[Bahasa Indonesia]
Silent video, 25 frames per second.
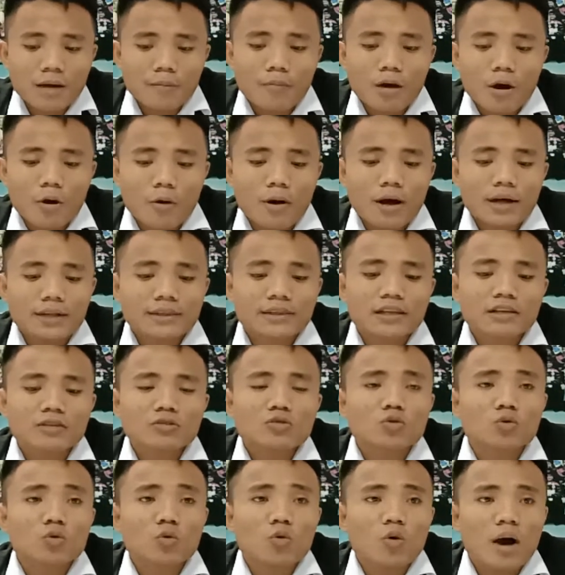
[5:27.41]
bahwa
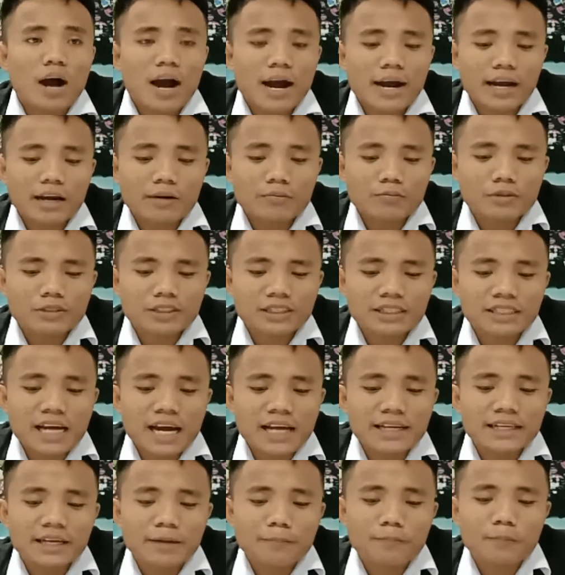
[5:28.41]
tentu akan
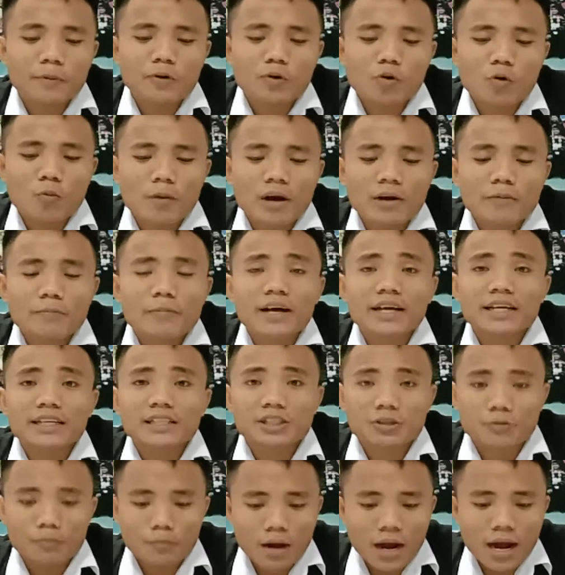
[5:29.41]
menjadi pedoman
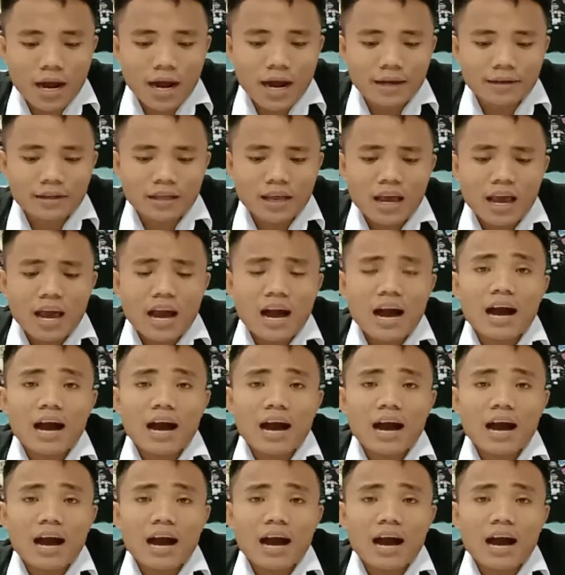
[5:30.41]
bagi jemaat.